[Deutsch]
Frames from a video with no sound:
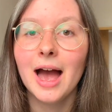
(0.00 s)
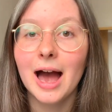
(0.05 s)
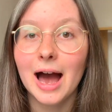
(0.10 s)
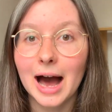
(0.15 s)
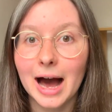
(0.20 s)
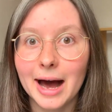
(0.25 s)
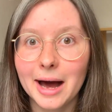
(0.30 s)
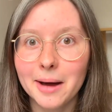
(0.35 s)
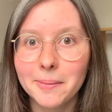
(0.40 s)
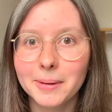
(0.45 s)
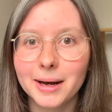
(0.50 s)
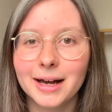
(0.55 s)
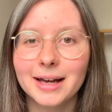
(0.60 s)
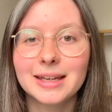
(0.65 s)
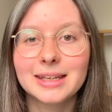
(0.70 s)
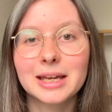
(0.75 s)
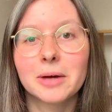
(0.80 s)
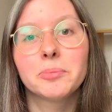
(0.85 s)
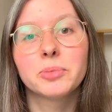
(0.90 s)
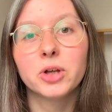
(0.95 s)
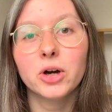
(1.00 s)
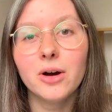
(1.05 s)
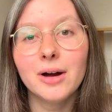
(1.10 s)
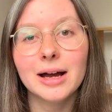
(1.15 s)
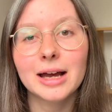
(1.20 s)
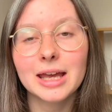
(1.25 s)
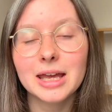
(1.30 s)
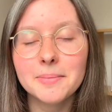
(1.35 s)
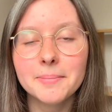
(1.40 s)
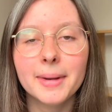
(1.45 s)
Aber ich habe doch
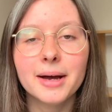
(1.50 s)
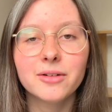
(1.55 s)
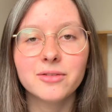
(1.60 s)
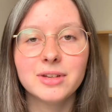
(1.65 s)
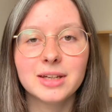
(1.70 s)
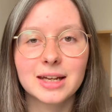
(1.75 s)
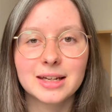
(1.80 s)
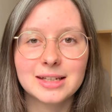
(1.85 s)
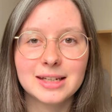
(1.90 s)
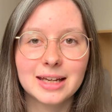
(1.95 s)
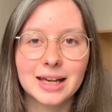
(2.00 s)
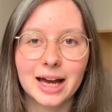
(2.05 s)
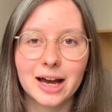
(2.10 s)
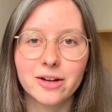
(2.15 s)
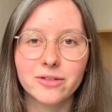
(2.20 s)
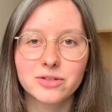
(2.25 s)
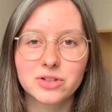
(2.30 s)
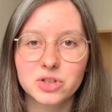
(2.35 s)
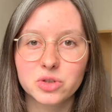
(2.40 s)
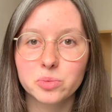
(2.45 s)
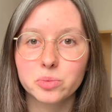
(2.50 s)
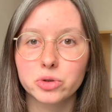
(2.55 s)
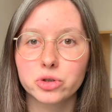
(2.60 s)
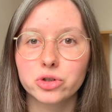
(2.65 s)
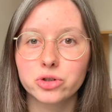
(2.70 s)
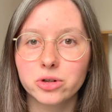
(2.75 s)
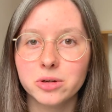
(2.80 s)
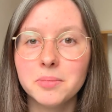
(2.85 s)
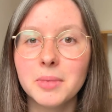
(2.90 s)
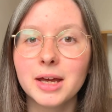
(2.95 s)
immer wieder die Kraft zu
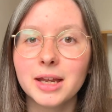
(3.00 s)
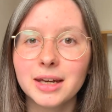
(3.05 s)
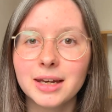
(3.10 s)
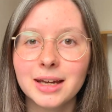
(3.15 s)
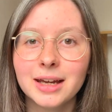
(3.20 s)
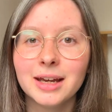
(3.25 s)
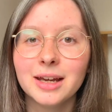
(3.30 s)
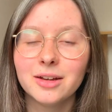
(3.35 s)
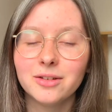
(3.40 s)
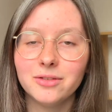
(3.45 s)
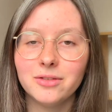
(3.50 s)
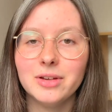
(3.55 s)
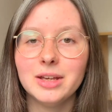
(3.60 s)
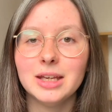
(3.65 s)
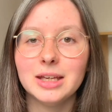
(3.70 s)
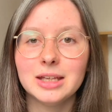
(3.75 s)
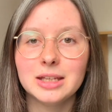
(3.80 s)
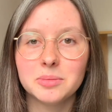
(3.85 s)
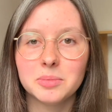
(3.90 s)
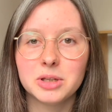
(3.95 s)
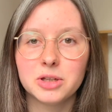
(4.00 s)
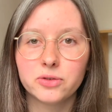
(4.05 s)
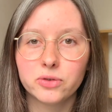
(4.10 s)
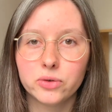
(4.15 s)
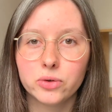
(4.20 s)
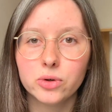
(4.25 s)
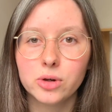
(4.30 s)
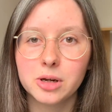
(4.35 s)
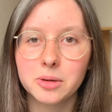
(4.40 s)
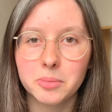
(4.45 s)
bestimmen, wie ich mich
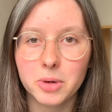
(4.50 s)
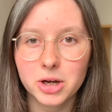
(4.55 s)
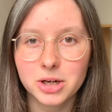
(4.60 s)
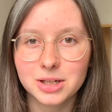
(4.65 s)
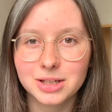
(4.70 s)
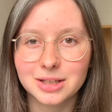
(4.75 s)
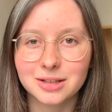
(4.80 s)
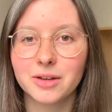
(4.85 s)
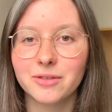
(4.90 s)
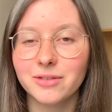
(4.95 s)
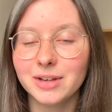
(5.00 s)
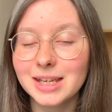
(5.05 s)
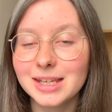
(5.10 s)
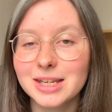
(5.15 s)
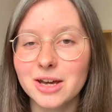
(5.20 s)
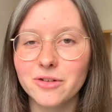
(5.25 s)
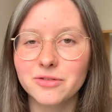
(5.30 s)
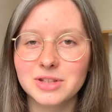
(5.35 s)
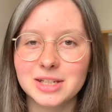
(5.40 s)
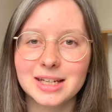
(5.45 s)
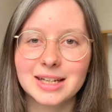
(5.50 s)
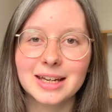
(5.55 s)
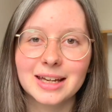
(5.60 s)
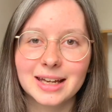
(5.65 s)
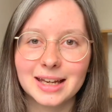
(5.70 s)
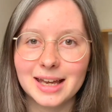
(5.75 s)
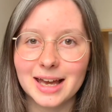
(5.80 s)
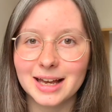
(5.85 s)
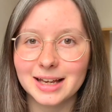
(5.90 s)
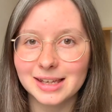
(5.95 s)
fühlen möchte, wie ich auf Dinge
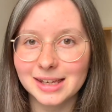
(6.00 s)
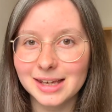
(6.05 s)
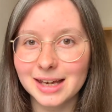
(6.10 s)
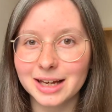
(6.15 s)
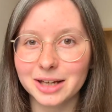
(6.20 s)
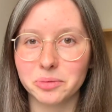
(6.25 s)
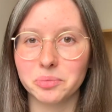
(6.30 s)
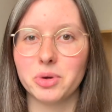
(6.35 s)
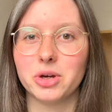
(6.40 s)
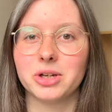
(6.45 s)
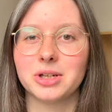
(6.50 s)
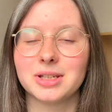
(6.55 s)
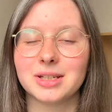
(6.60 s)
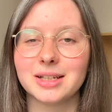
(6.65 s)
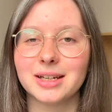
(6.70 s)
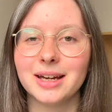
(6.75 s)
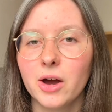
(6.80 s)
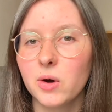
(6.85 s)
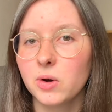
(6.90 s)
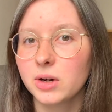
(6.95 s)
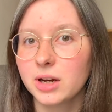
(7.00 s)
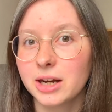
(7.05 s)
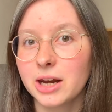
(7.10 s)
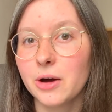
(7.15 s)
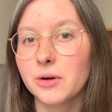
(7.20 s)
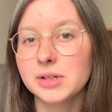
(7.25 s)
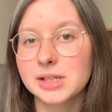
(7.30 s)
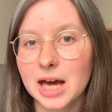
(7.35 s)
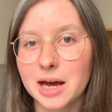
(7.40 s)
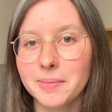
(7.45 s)
reagieren möchte. Und
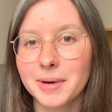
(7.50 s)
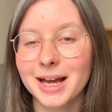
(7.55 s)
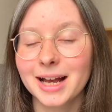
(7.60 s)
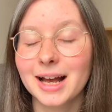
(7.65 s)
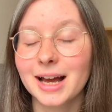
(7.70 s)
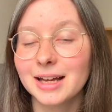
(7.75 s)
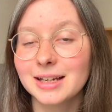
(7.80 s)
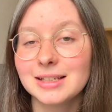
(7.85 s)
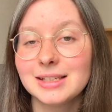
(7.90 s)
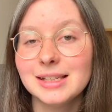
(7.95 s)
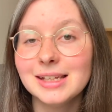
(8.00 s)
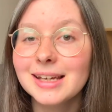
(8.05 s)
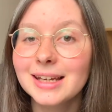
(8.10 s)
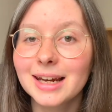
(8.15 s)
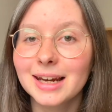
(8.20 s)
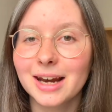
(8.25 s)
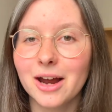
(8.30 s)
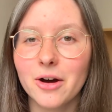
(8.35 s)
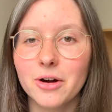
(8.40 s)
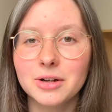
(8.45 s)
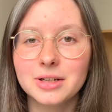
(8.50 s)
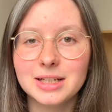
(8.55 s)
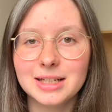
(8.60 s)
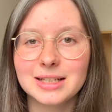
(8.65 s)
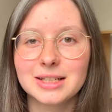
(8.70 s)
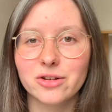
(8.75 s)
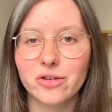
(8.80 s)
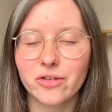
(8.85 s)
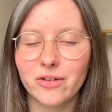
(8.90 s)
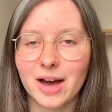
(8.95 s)
genau dabei kann dir dann auch
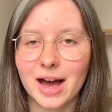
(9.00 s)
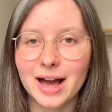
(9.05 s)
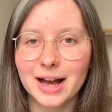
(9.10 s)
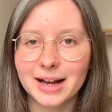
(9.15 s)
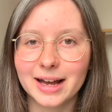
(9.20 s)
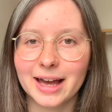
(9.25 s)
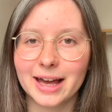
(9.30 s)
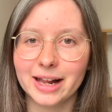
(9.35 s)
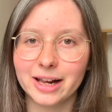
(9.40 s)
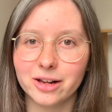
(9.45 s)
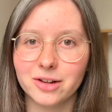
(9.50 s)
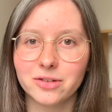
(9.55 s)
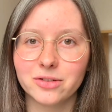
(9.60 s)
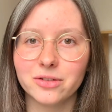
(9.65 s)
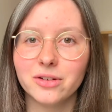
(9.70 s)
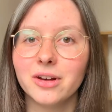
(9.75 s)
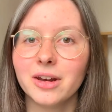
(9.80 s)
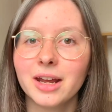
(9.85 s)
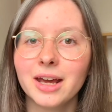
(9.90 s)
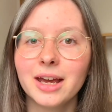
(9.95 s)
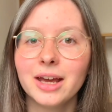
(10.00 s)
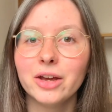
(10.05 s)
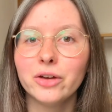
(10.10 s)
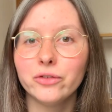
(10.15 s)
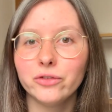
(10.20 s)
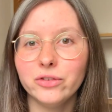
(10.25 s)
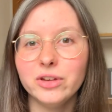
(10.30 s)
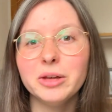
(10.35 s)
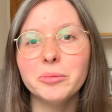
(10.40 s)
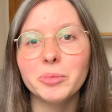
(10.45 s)
diese Frage helfen.
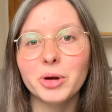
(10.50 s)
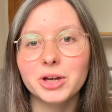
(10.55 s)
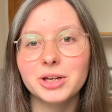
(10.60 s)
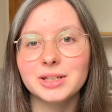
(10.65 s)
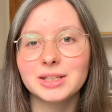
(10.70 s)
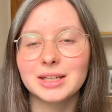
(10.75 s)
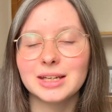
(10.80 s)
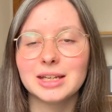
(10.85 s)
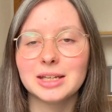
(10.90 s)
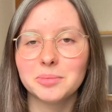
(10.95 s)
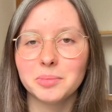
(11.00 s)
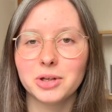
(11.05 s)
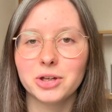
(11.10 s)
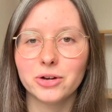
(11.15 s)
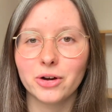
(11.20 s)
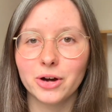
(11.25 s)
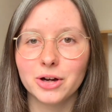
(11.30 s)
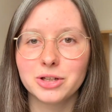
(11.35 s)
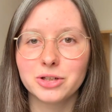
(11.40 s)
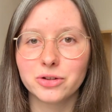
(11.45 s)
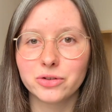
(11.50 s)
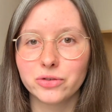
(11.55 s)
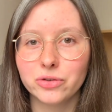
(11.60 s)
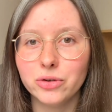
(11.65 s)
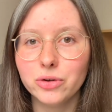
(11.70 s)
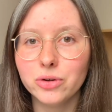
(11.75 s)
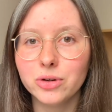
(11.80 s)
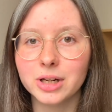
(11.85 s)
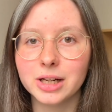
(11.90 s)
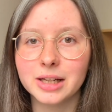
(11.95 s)
Wie möchte ich mich heute
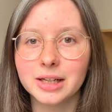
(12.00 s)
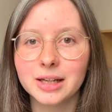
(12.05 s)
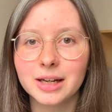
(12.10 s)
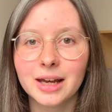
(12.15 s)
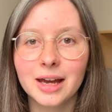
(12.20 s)
fühlen?